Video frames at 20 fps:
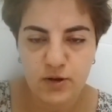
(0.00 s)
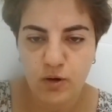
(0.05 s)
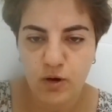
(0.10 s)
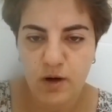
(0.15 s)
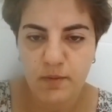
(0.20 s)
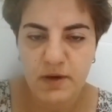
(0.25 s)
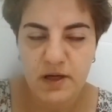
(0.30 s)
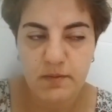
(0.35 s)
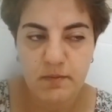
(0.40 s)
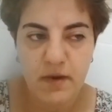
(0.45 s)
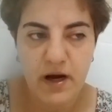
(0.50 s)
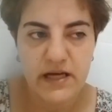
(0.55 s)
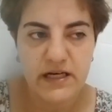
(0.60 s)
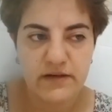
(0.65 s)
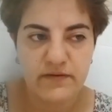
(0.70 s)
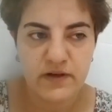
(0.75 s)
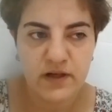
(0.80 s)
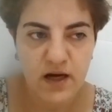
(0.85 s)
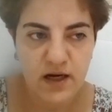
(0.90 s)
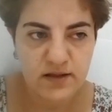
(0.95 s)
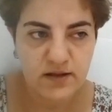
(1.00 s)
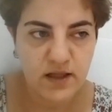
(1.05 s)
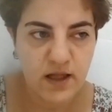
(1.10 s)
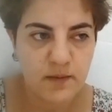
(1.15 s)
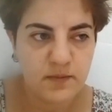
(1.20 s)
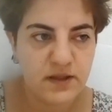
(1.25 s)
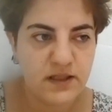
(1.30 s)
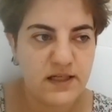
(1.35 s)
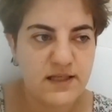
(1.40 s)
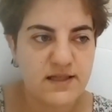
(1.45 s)
görmek manevi
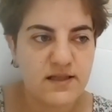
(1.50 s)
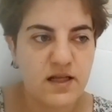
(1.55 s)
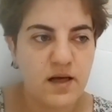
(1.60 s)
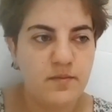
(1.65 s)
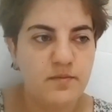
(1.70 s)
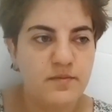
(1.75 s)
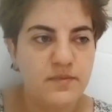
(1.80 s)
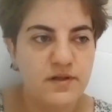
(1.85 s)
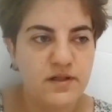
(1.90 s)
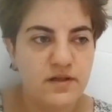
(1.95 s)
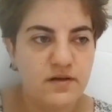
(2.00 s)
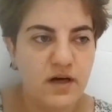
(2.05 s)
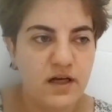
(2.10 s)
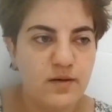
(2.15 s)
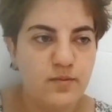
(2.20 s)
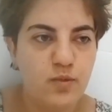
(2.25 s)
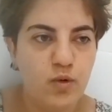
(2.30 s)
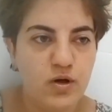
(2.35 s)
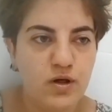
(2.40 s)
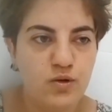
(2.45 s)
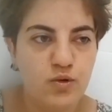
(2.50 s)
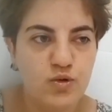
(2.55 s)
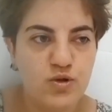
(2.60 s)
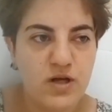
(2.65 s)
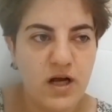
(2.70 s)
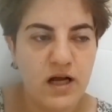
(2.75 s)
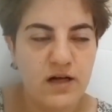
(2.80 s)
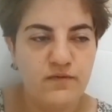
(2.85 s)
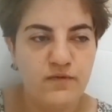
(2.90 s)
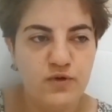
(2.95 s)
anlamda en azından bir hani böyle
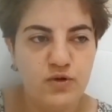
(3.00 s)
güzel